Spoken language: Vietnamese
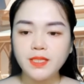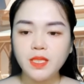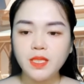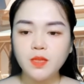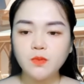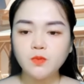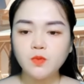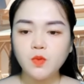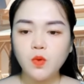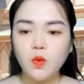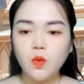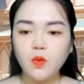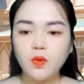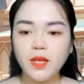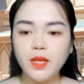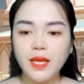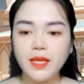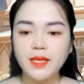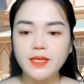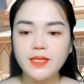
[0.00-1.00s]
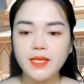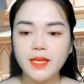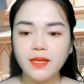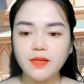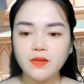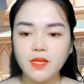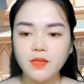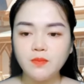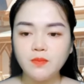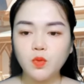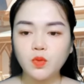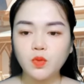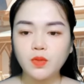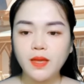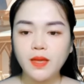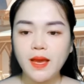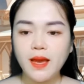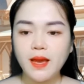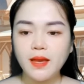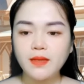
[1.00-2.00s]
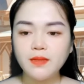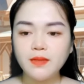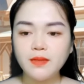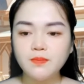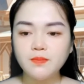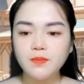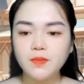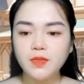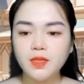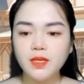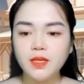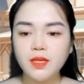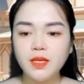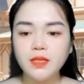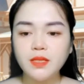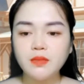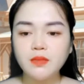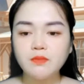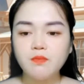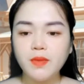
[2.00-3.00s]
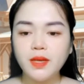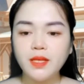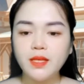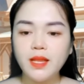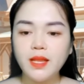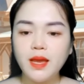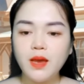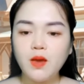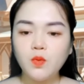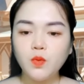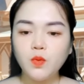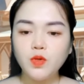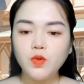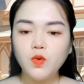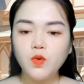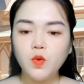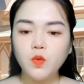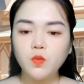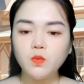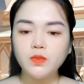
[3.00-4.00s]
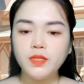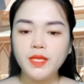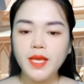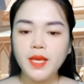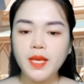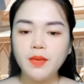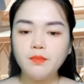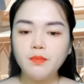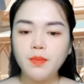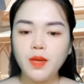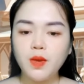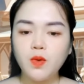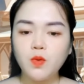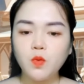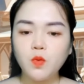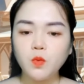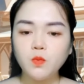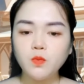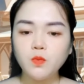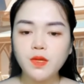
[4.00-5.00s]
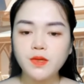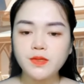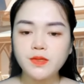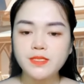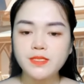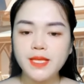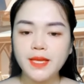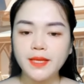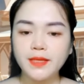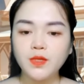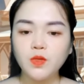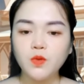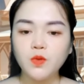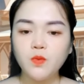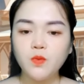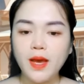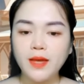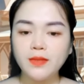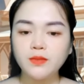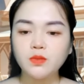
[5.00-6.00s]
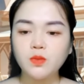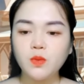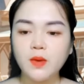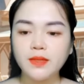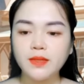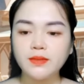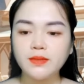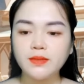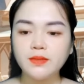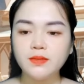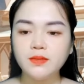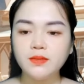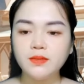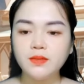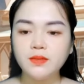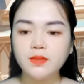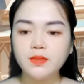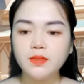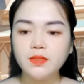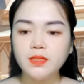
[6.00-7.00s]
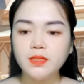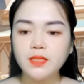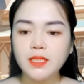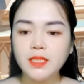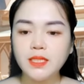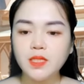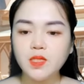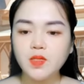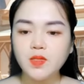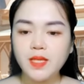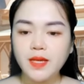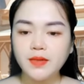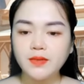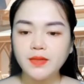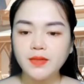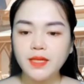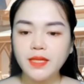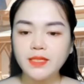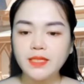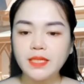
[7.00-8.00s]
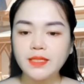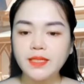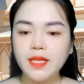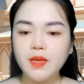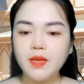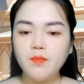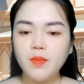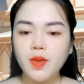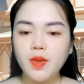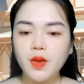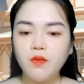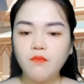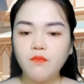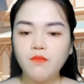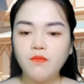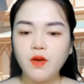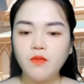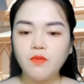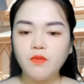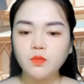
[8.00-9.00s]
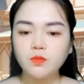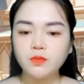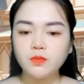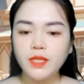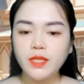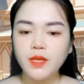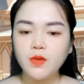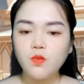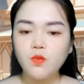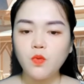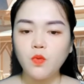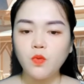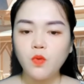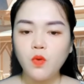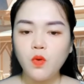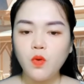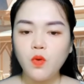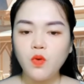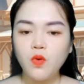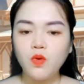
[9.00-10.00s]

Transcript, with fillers: Nhưng khi cô vào trường thì Nhạc Đình lại không còn dành nhiều thời gian ở trường nữa. Nhạc Đình thuê một căn nhà gần trường. Cô có chìa khóa nhà anh nên thỉnh thoảng đến tìm anh.